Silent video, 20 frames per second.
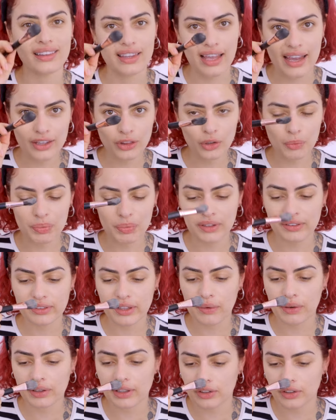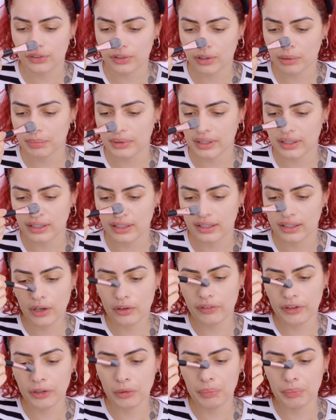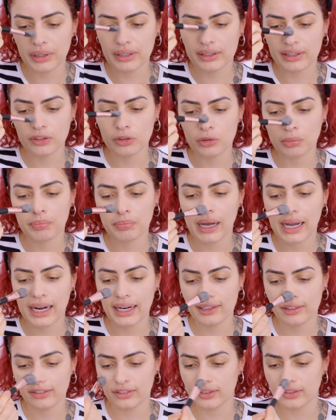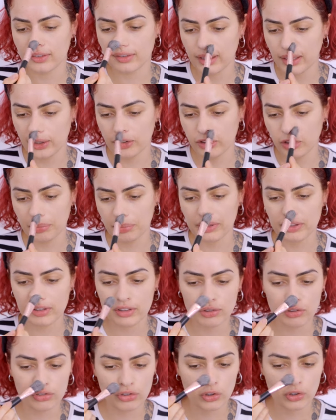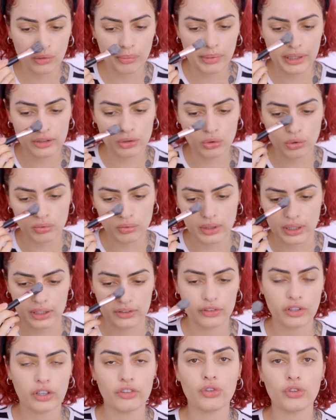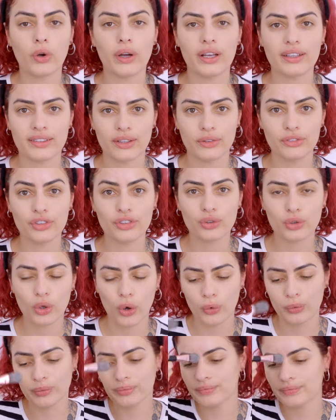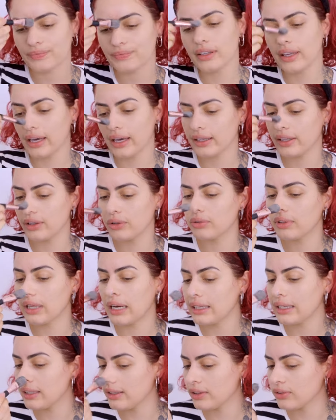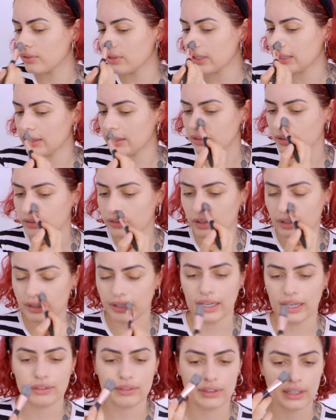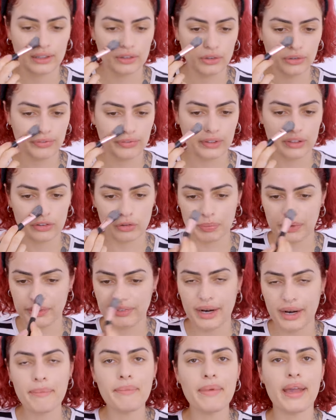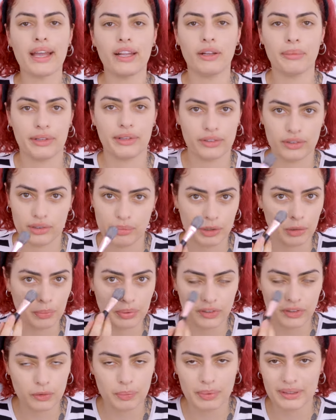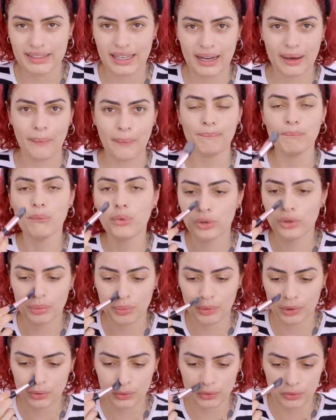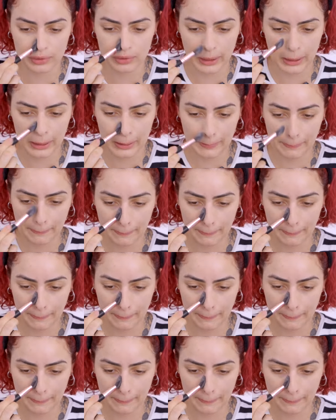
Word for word: tem no pincel aqui de sobrinha, eu venho pintando partes que eu não preciso de cobertura, só de correção de tom, que é aqui o nariz. O nariz eu só quero que ele não fique super vermelho, mas eu também não preciso passar muito produto nele.